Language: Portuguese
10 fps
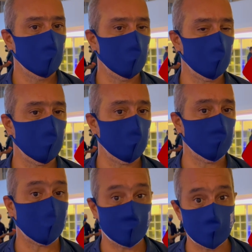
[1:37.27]
é,
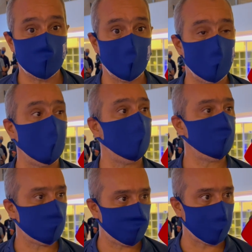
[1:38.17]
mais
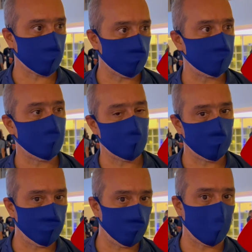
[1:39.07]
experientes para conseguir
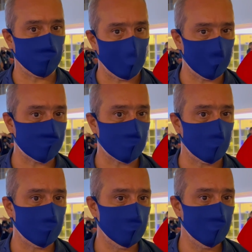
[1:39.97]
uma
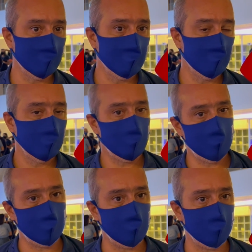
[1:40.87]
mescla.
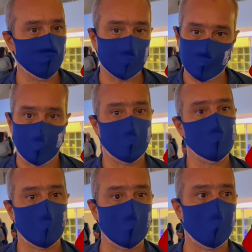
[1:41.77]
E, mas a,
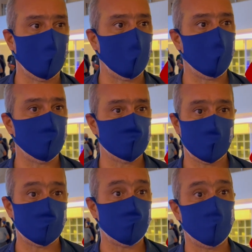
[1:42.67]
a, a,
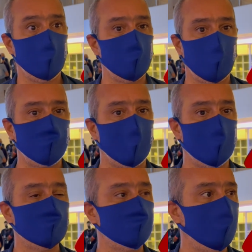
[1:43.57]
vocês viram, a
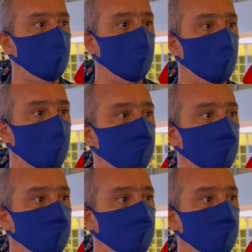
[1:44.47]
base é